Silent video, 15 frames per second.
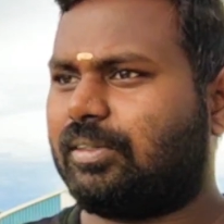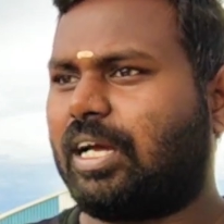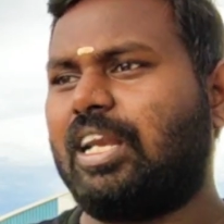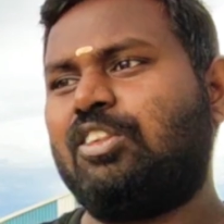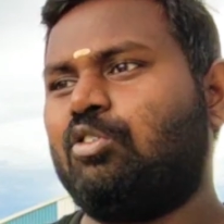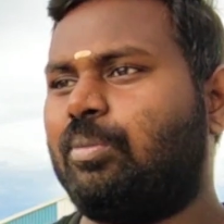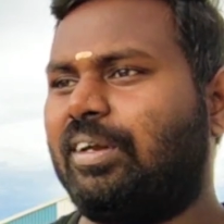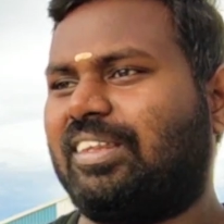
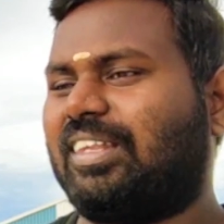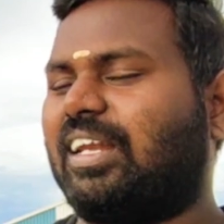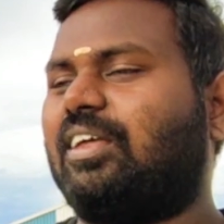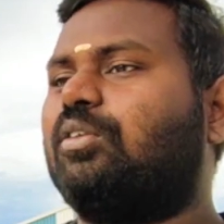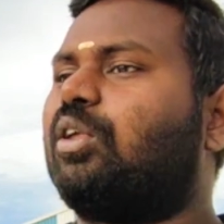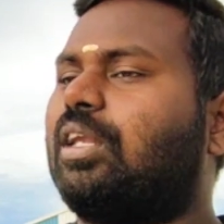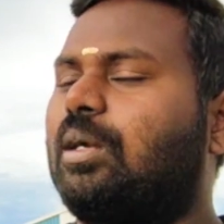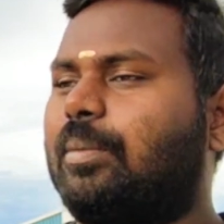கன்சியூமபிள்ஸ் தானே
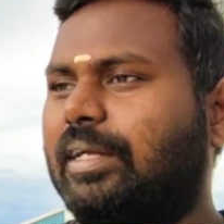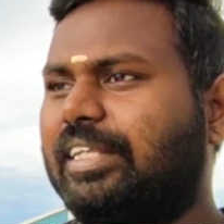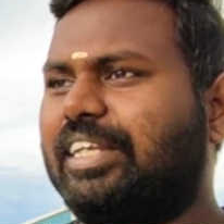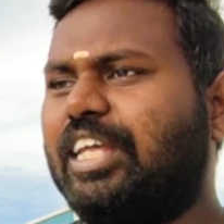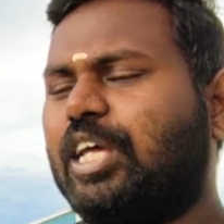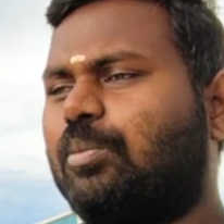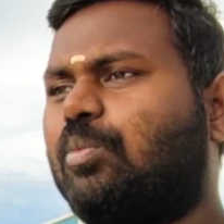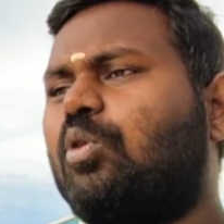ஸோ அதெல்லாம்
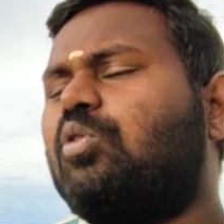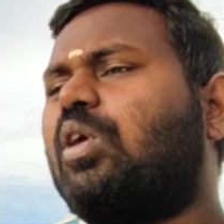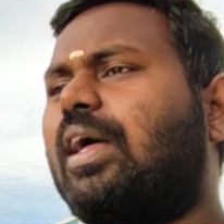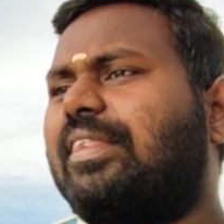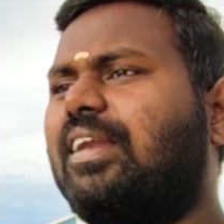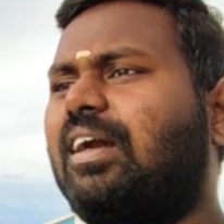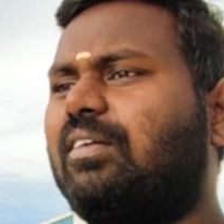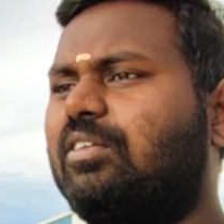மாற்றிட்டே இருப்போம் ஸோ
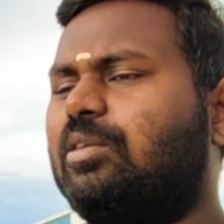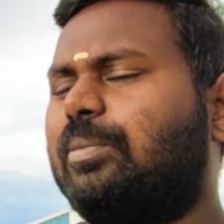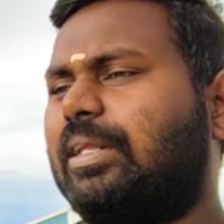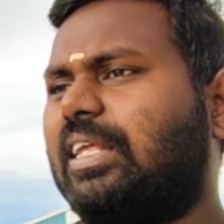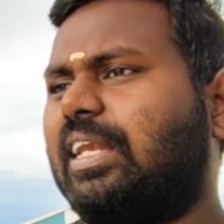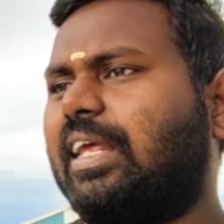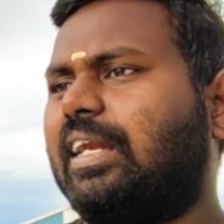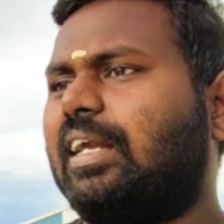அதனால் வந்து
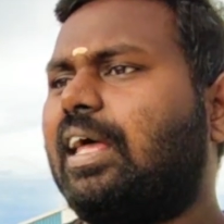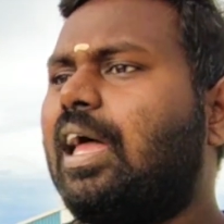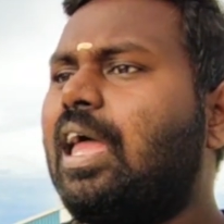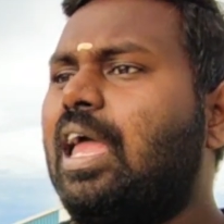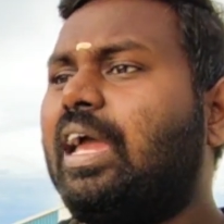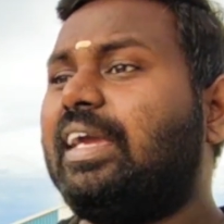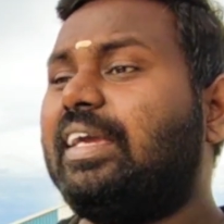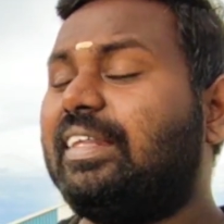பார்த்திங்கன்னா என்னென்னா
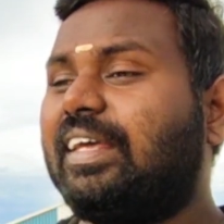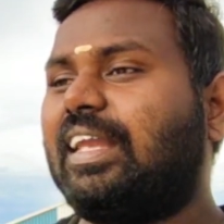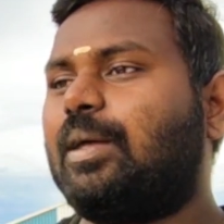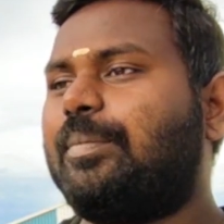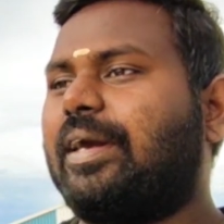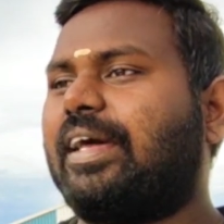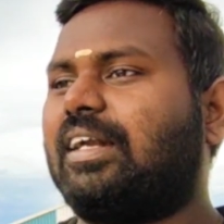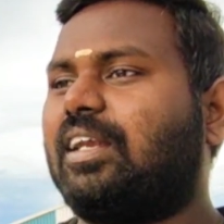இது
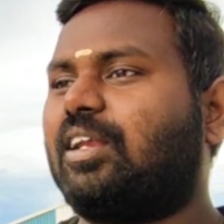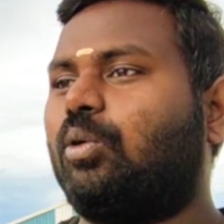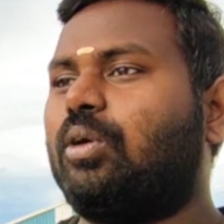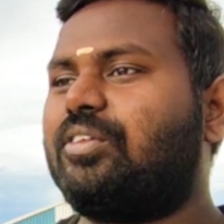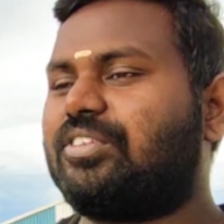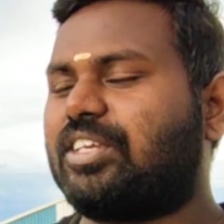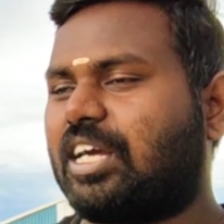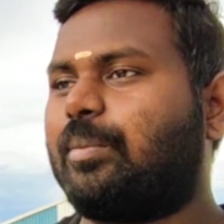எல்லாமே கரெக்டாக
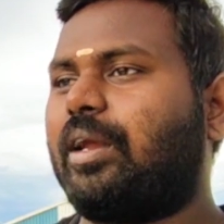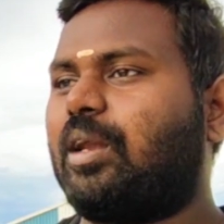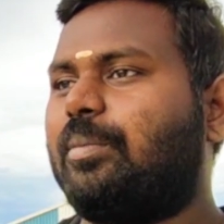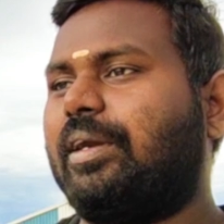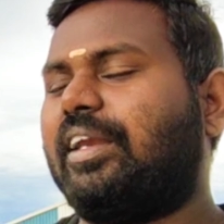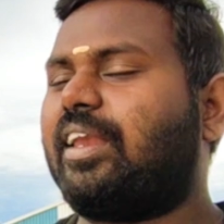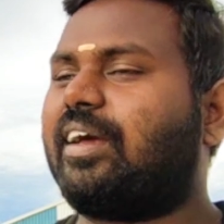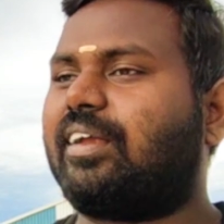ரோலிங் ஸ்டாக் மெயின்டைன்
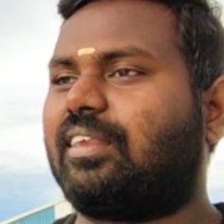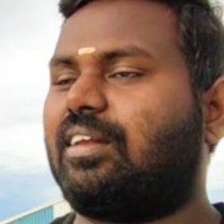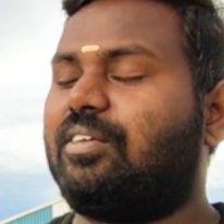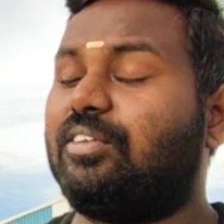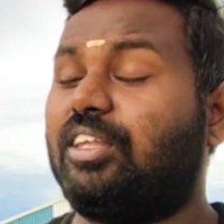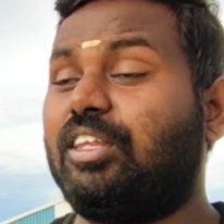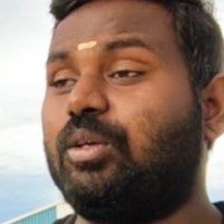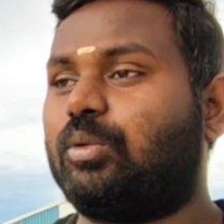பண்ணிகிட்டே
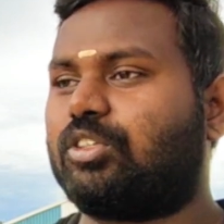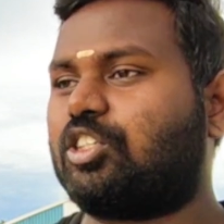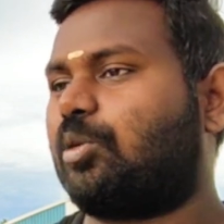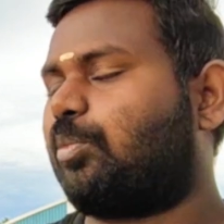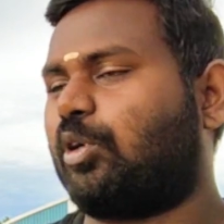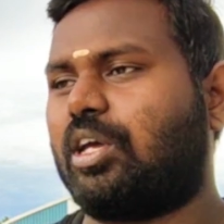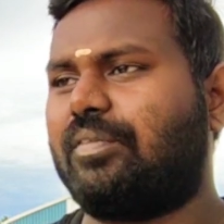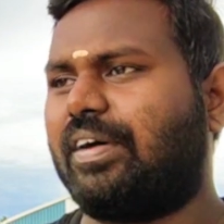இருக்கிறதெல்லாம் வந்து இந்த ஒர்க்
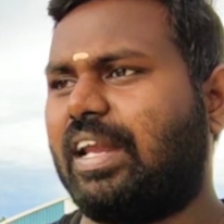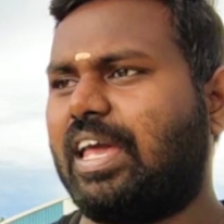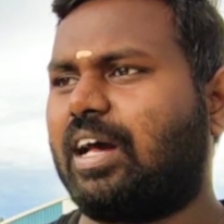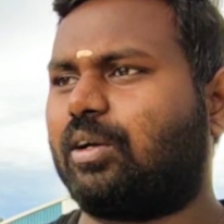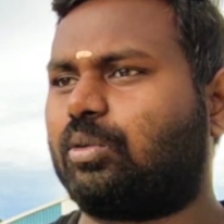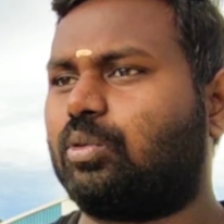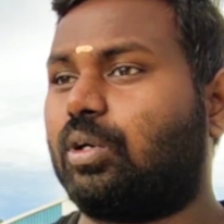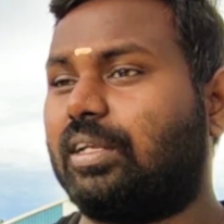ஷாப்போடைய
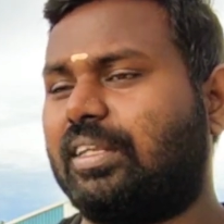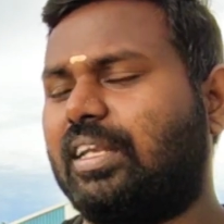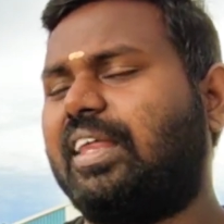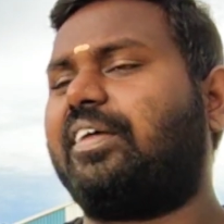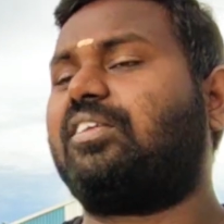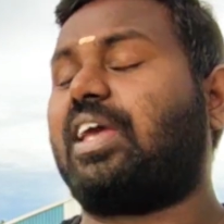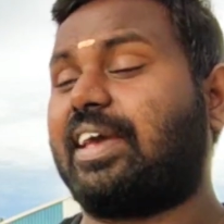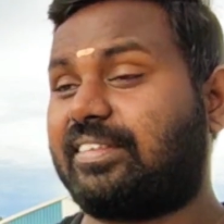வேலையாக இருக்கும் அந்த
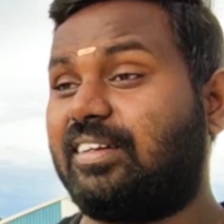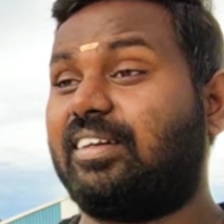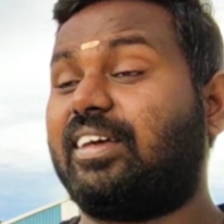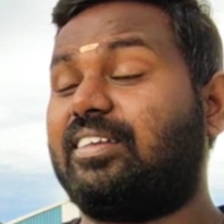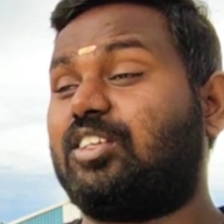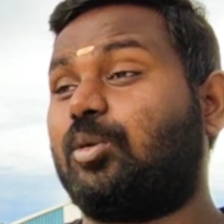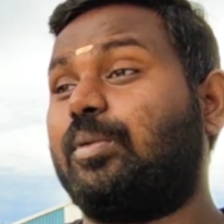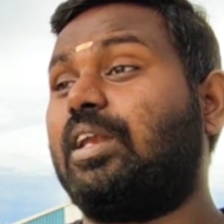ஏதாவது ஆக்சிடென்ட்
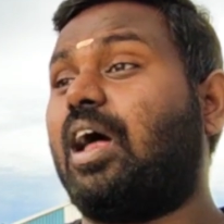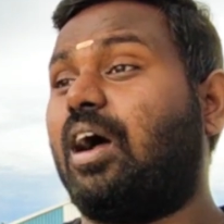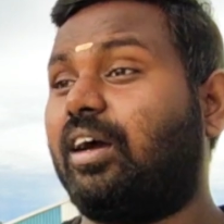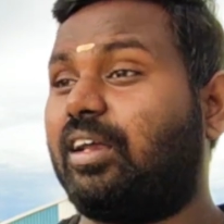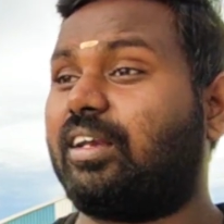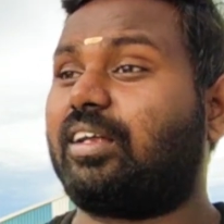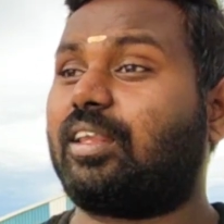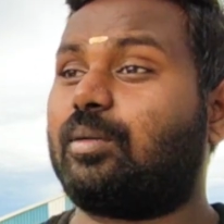ஆயிடுச்சு அப்படின்னா
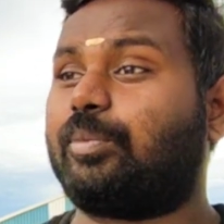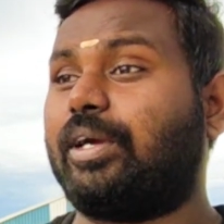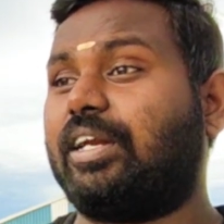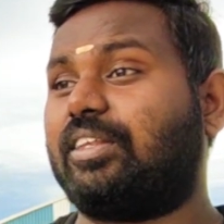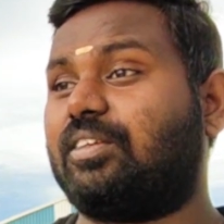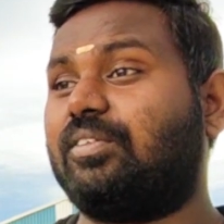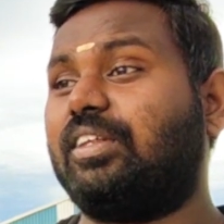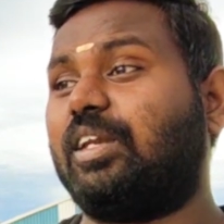அங்கே இருக்கிறத போய்
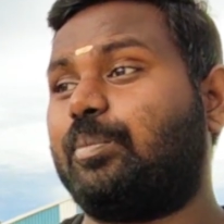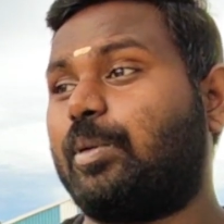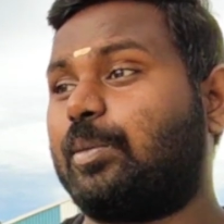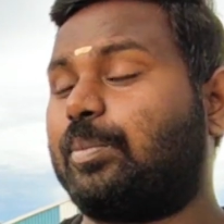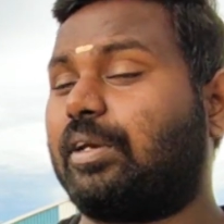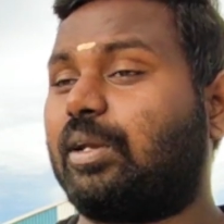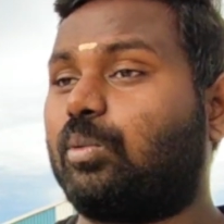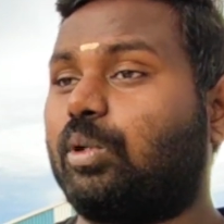எடுத்துகிட்டு வந்து
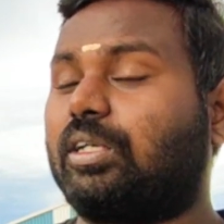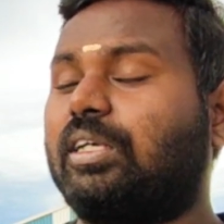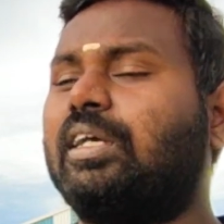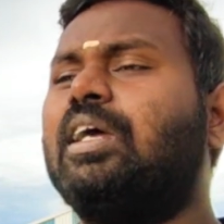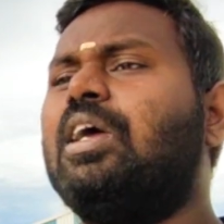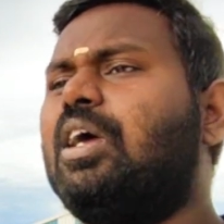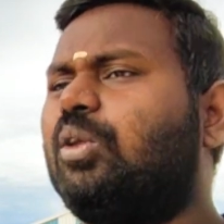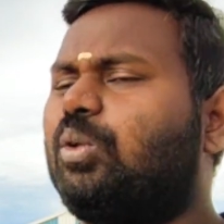ரிப்பேர் பண்ணுற ஒர்க்கு
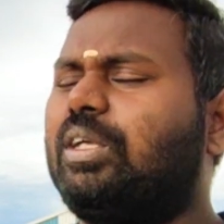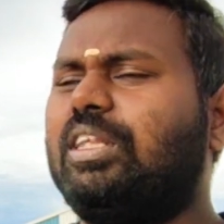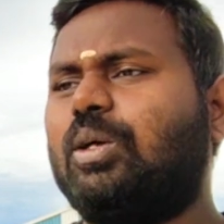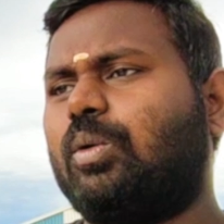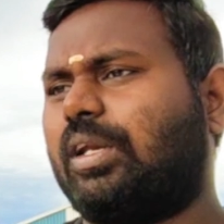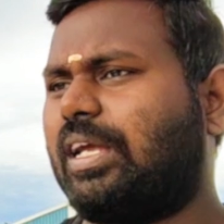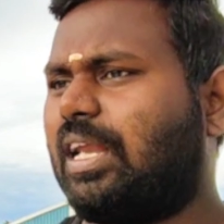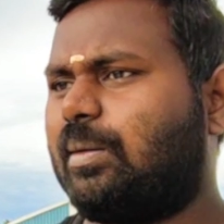ஸோ இந்த
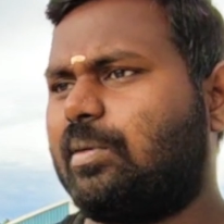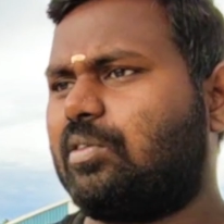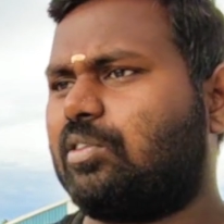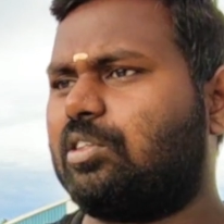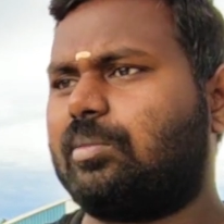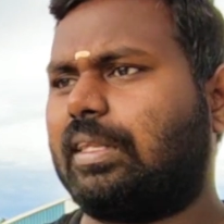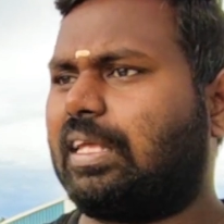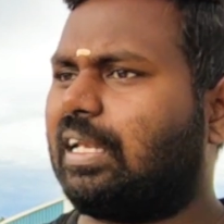ஒர்க் எல்லாமே
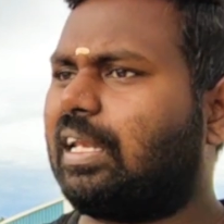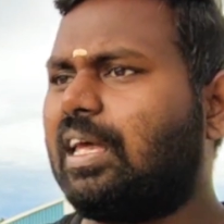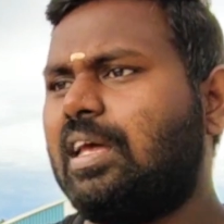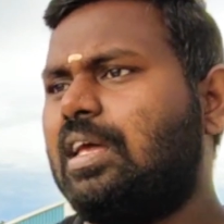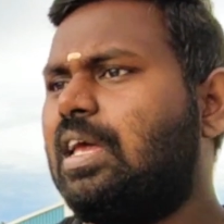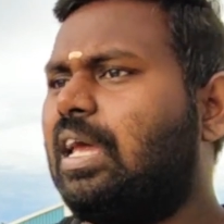வந்து பார்த்திங்கன்னா